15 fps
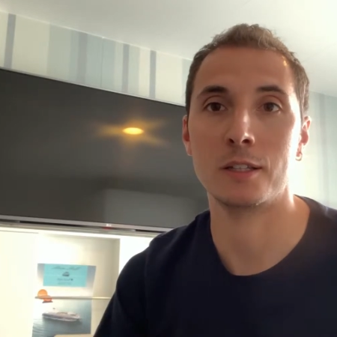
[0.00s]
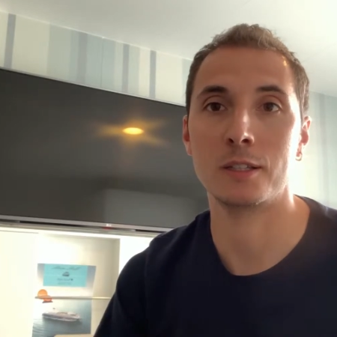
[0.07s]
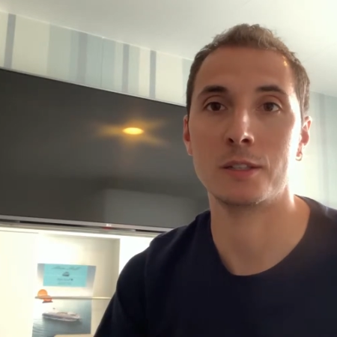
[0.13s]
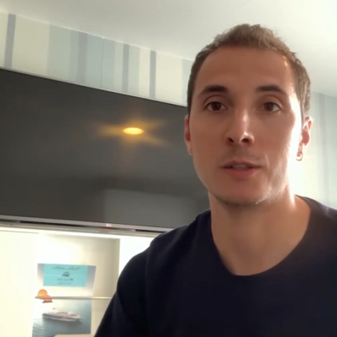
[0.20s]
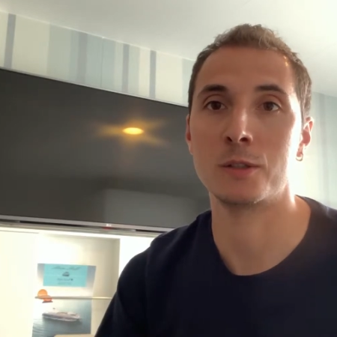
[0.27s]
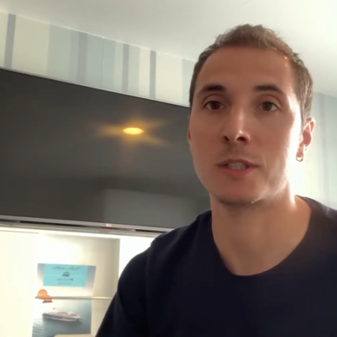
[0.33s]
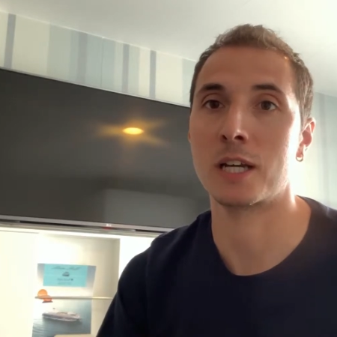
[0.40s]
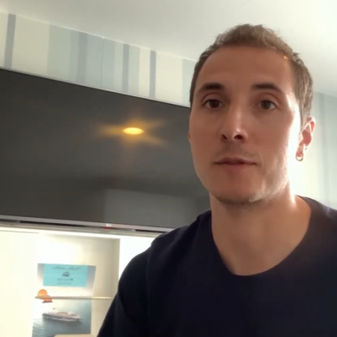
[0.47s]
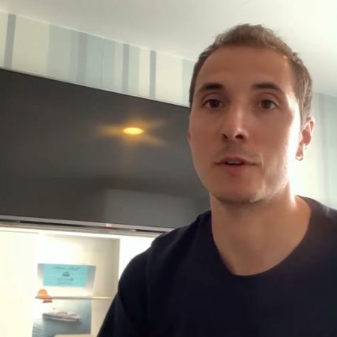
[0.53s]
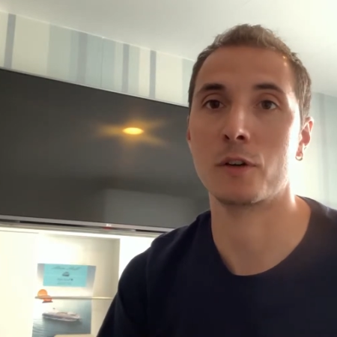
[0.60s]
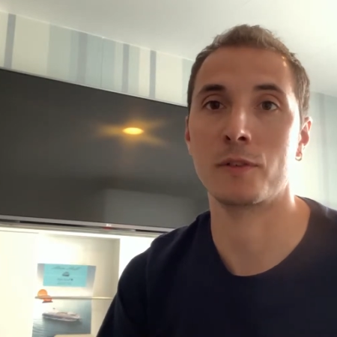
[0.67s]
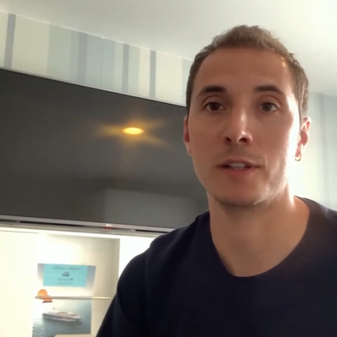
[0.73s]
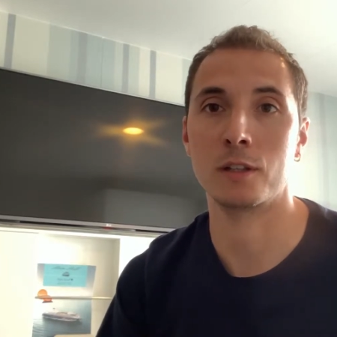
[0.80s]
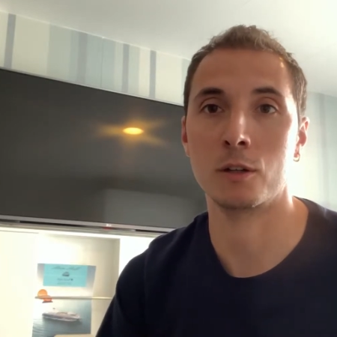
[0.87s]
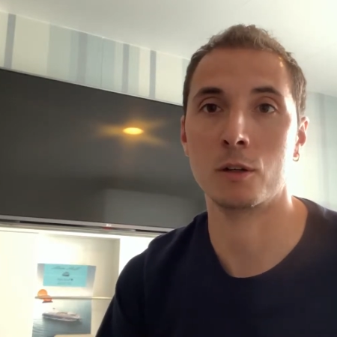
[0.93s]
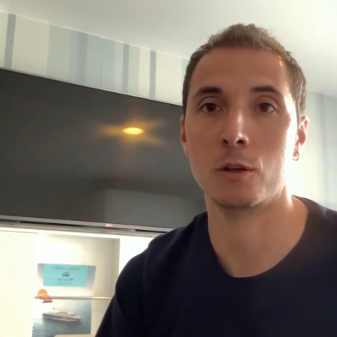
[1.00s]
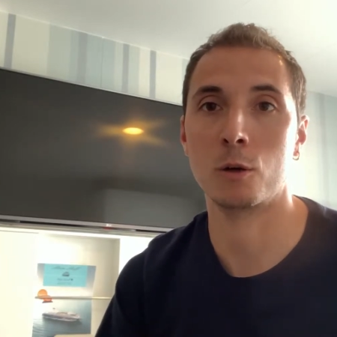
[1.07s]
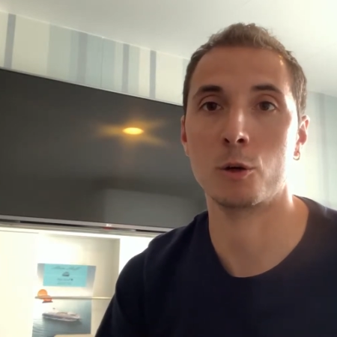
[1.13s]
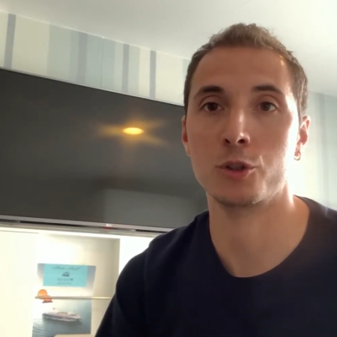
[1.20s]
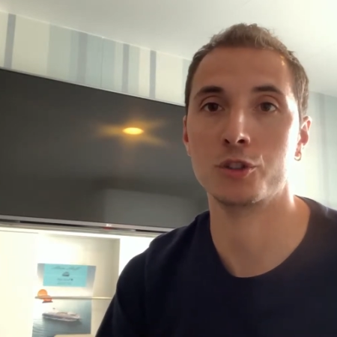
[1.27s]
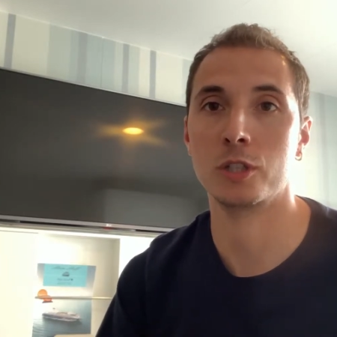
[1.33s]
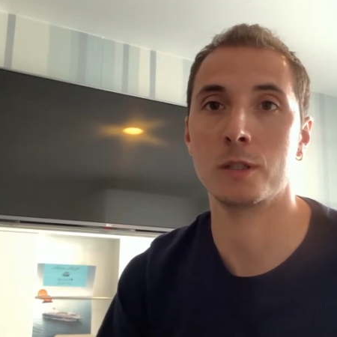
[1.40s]
soll es einfach wieder
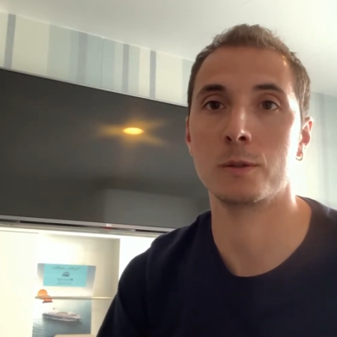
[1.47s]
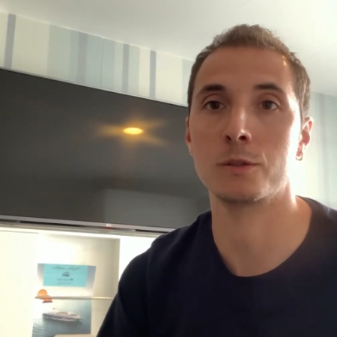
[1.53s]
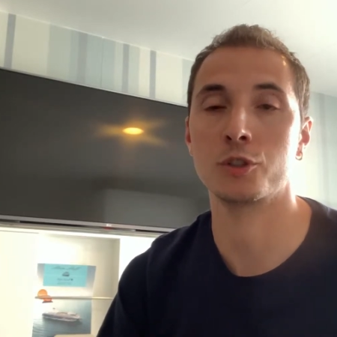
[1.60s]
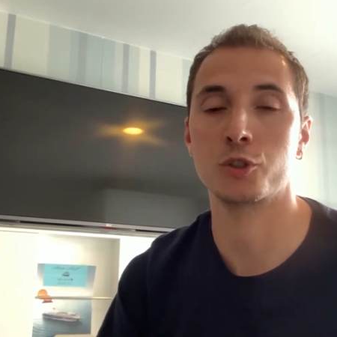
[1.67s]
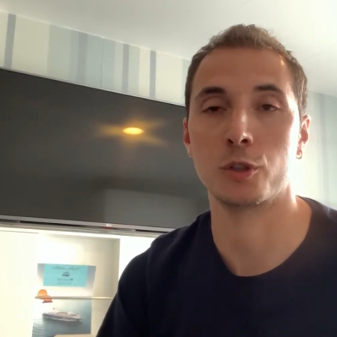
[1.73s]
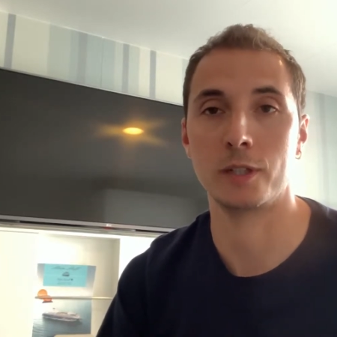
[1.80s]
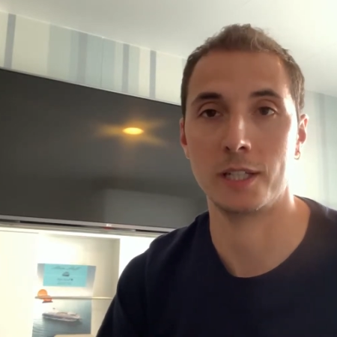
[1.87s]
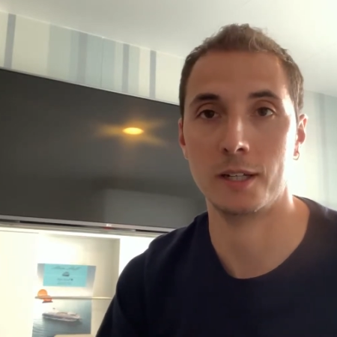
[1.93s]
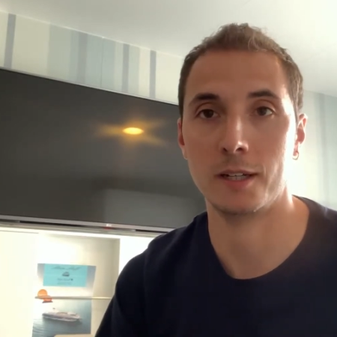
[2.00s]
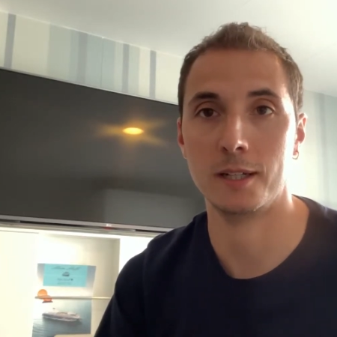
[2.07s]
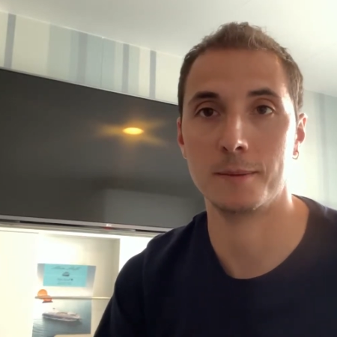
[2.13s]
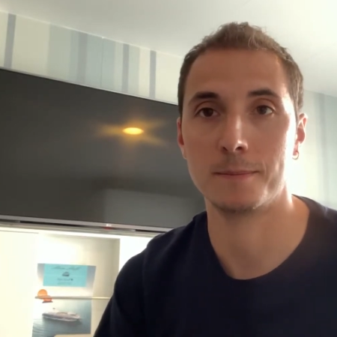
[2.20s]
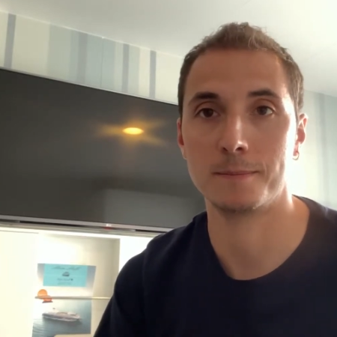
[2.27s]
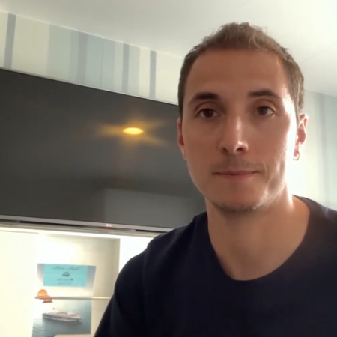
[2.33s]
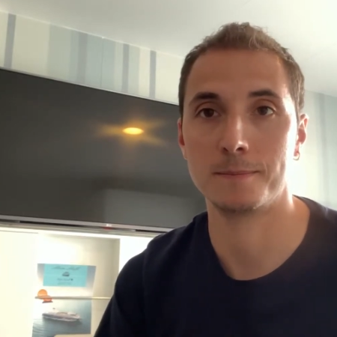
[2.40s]
kostenlos stornieren.